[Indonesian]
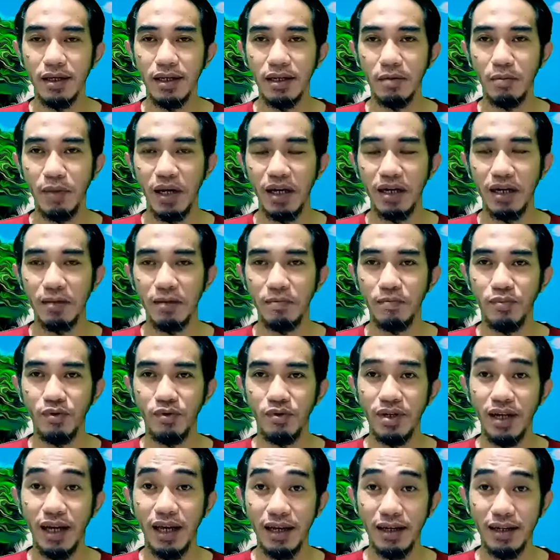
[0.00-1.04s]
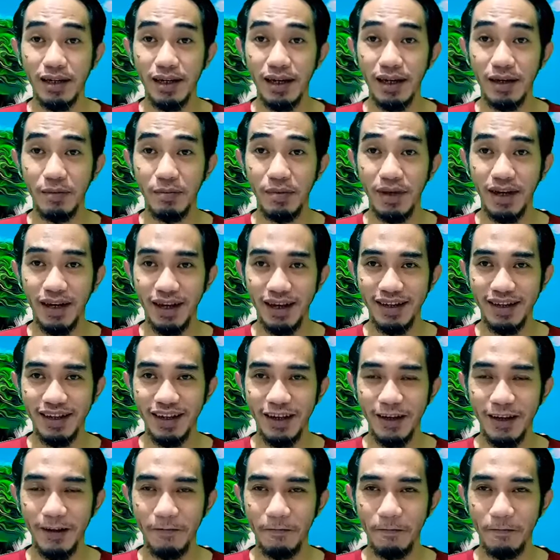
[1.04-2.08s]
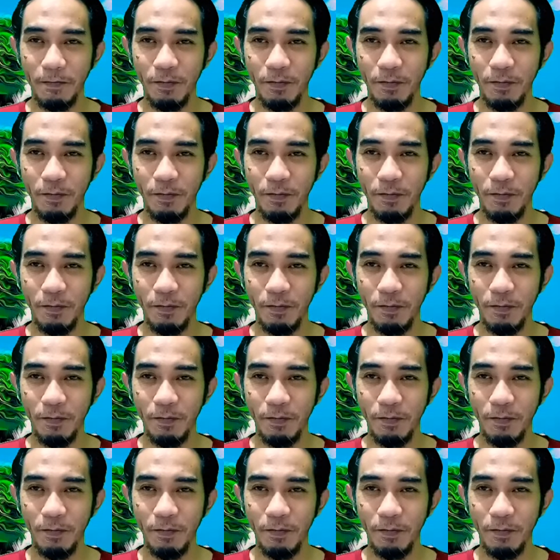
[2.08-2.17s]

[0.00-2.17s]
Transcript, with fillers: dimanapun Anda berada.